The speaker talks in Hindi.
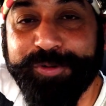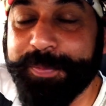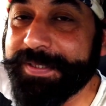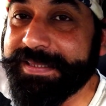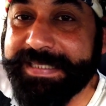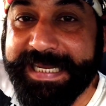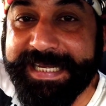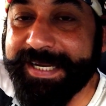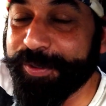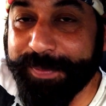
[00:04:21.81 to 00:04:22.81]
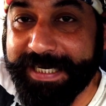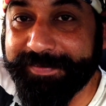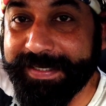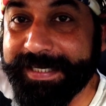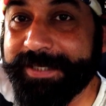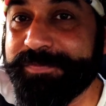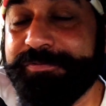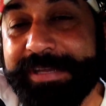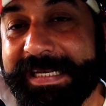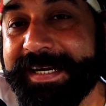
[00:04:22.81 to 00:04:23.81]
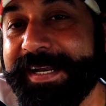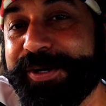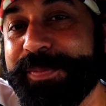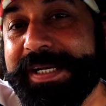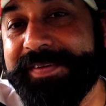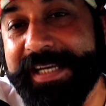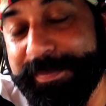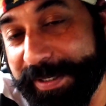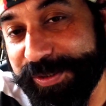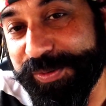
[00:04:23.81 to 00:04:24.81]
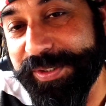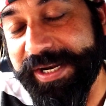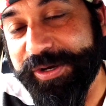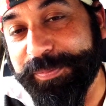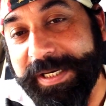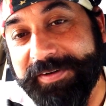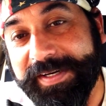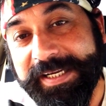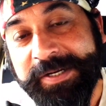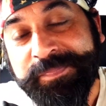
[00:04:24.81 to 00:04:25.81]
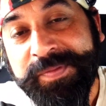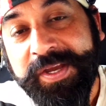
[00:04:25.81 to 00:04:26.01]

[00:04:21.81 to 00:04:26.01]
वो हमें देखने को मिलने वाली है फील करने को मिलने वाली है महसूस करने को मिलने वाली है